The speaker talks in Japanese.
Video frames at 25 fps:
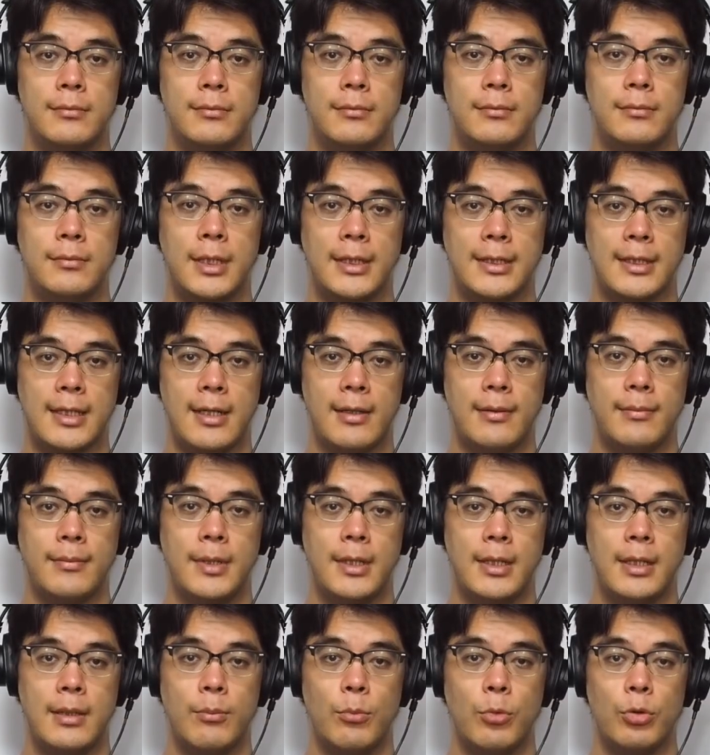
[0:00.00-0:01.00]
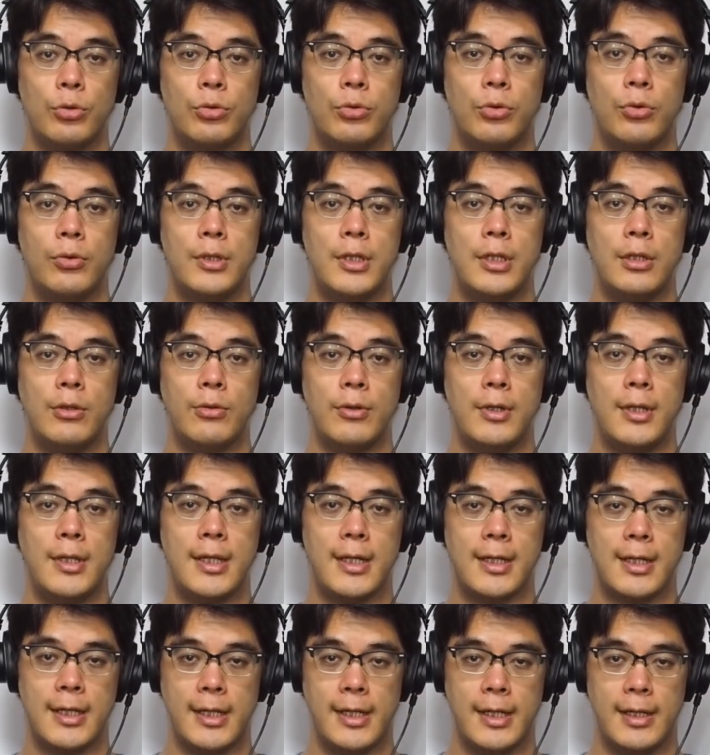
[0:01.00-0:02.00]
また、元織宣
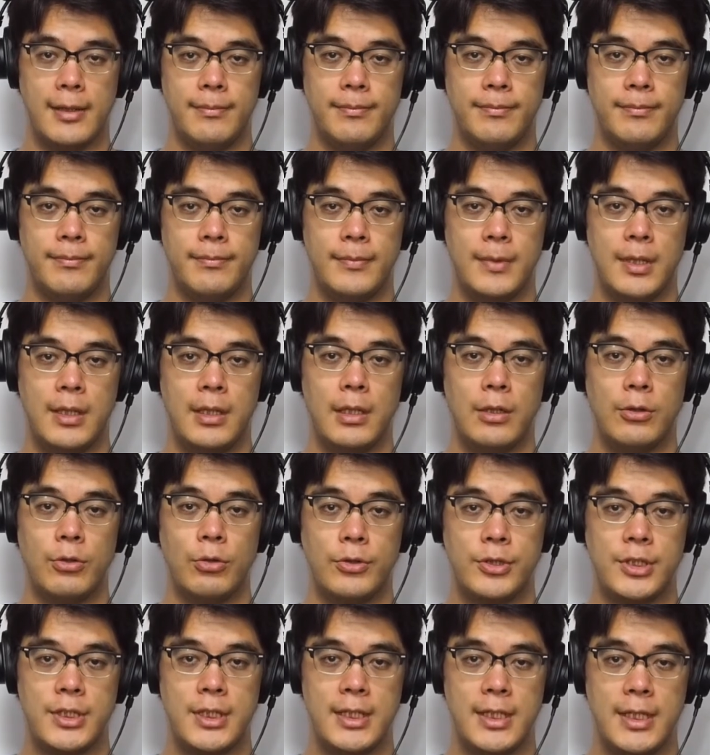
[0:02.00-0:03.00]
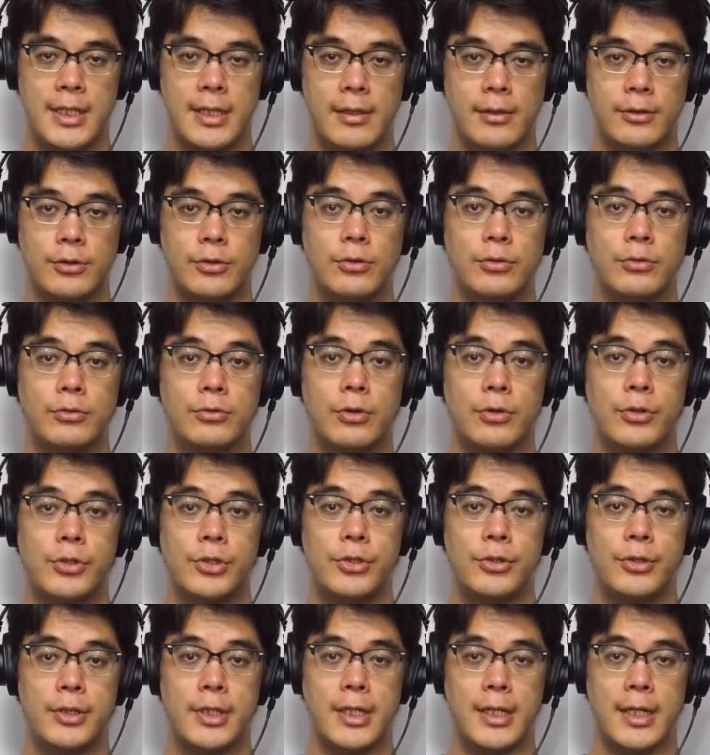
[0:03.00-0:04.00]
長や、後に軍国
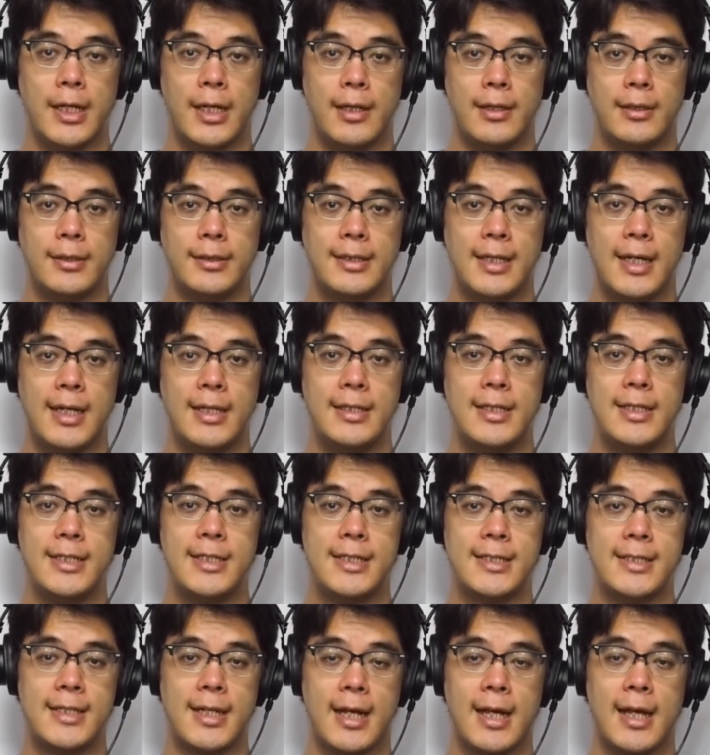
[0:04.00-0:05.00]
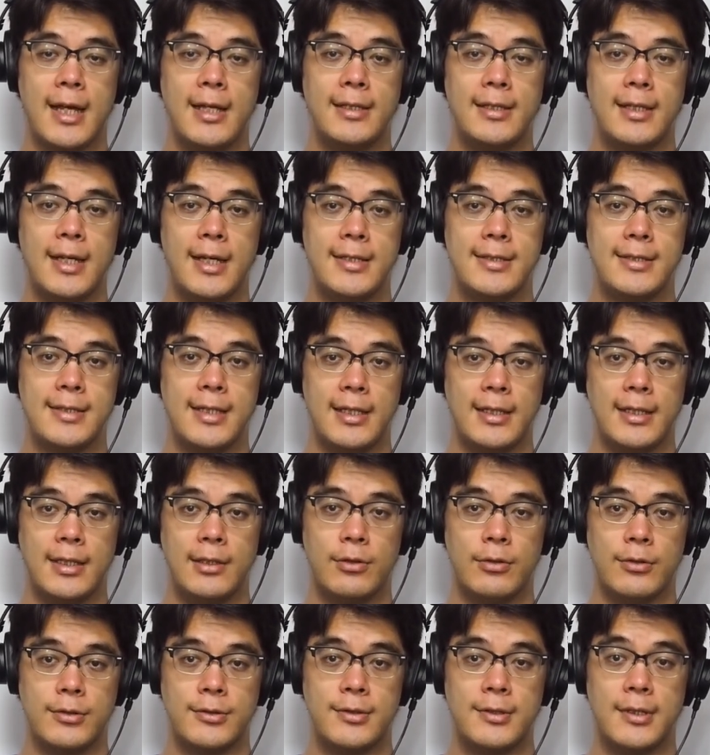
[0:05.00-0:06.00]
主義や第二次世界大戦へ
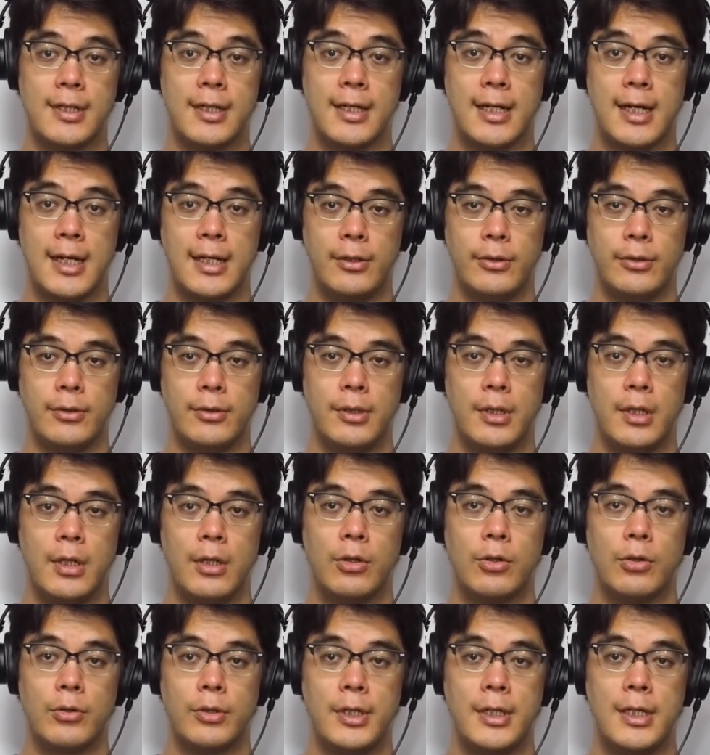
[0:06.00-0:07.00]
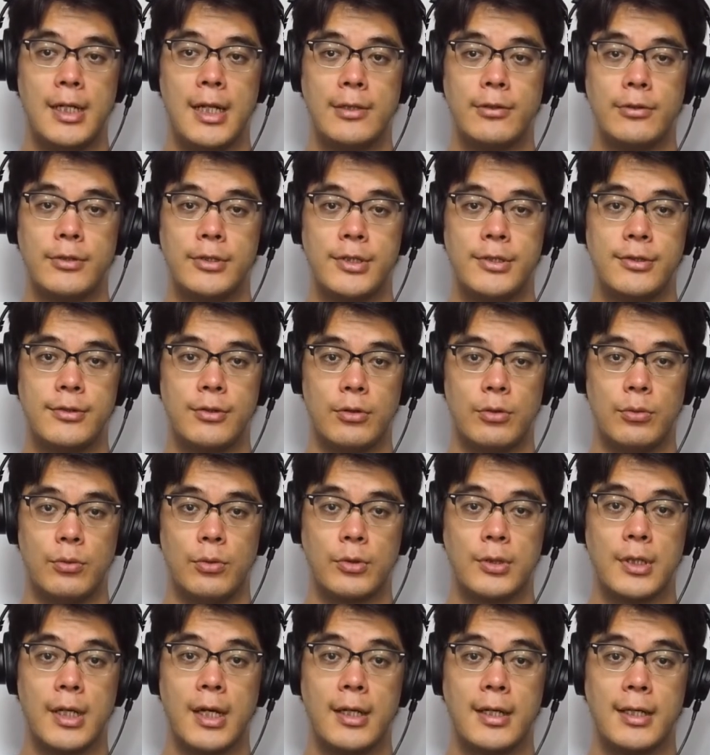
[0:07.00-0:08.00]
とつながるこれらの思想を
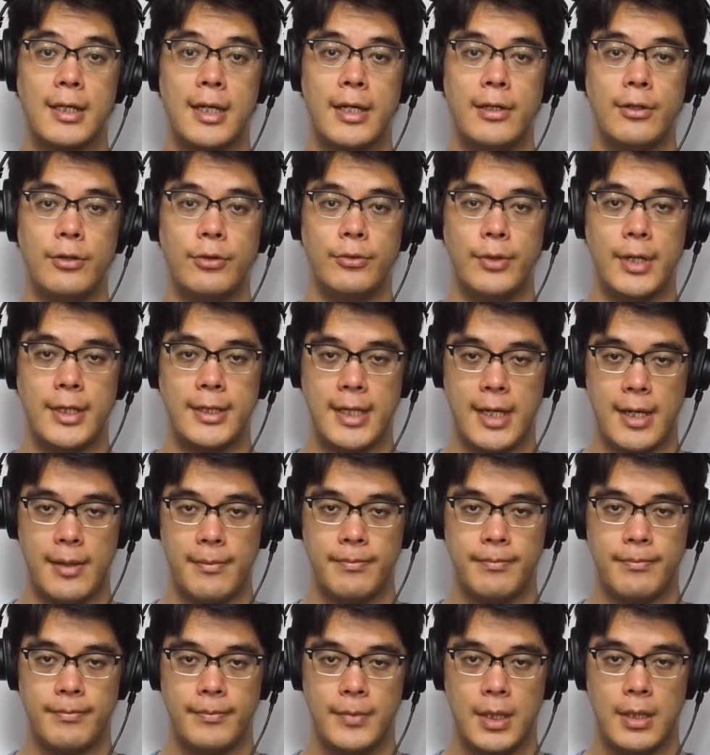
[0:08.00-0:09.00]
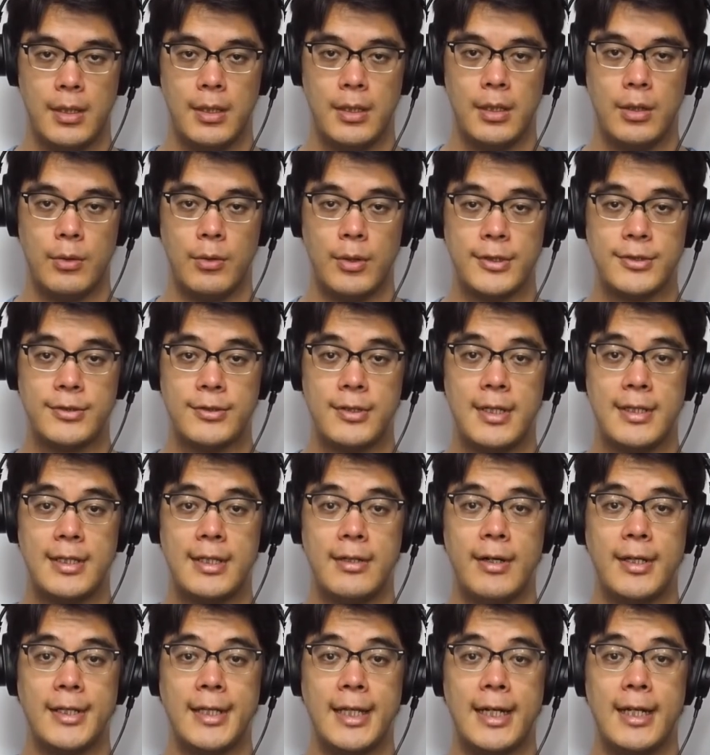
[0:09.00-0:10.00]
考える上で、忘れて
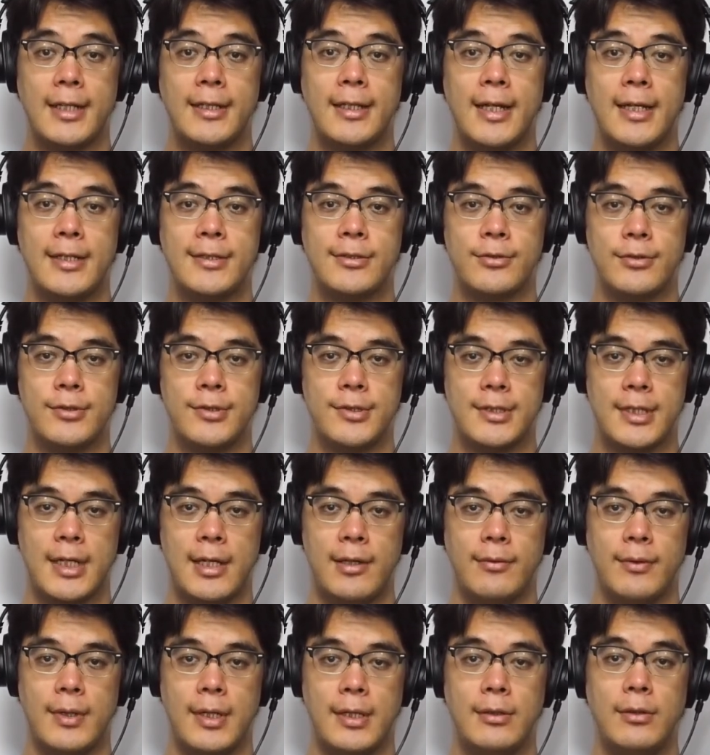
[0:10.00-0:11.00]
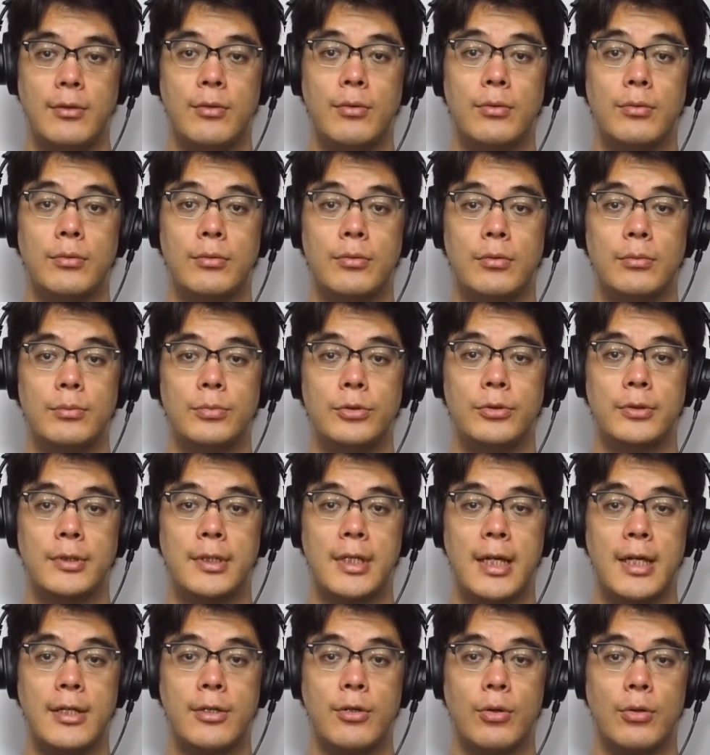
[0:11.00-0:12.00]
はならない存在は日本の文
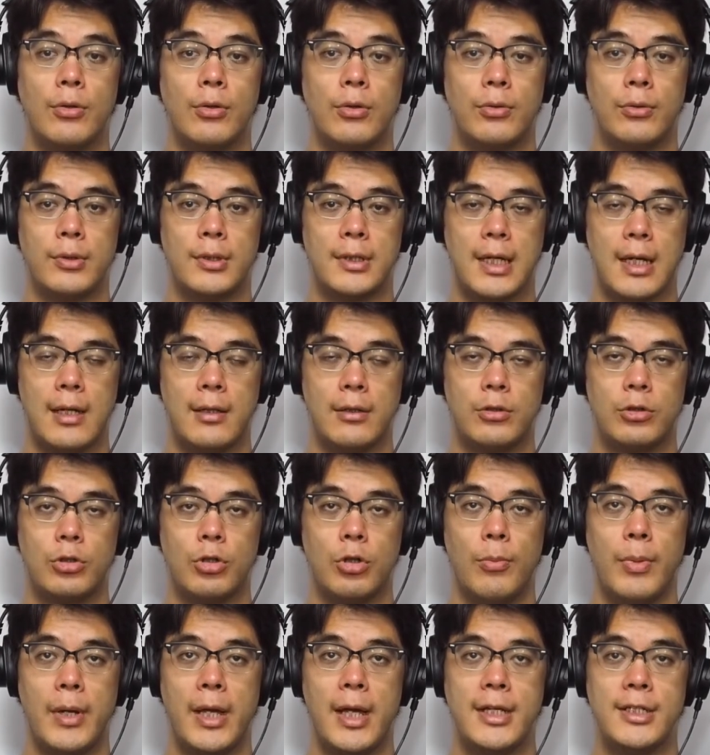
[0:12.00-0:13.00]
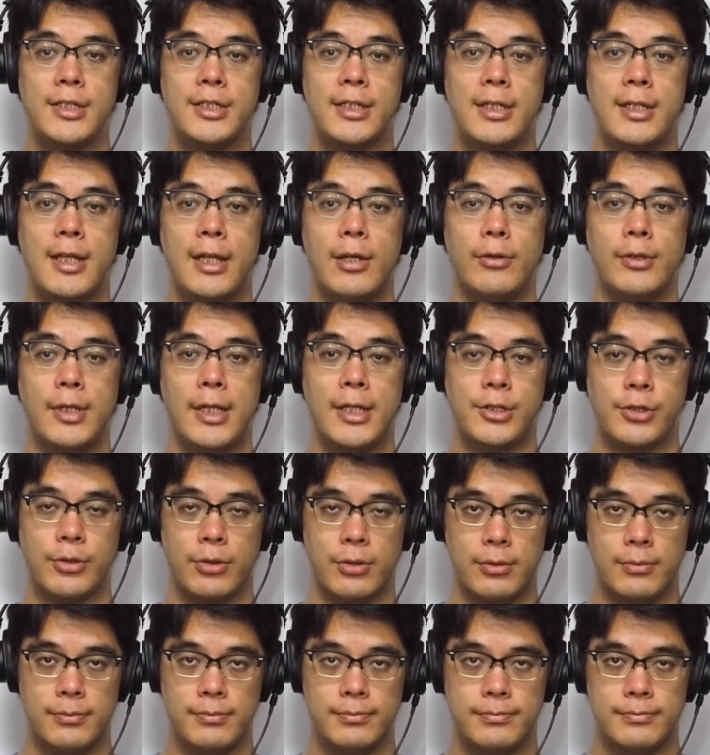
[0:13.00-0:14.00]
芸評論家小林秀夫で
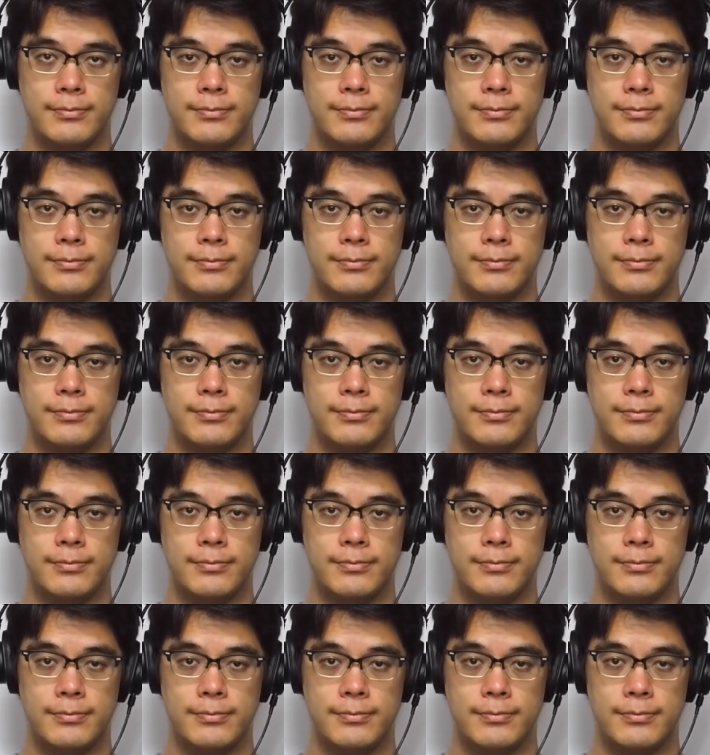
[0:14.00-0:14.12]
しょう。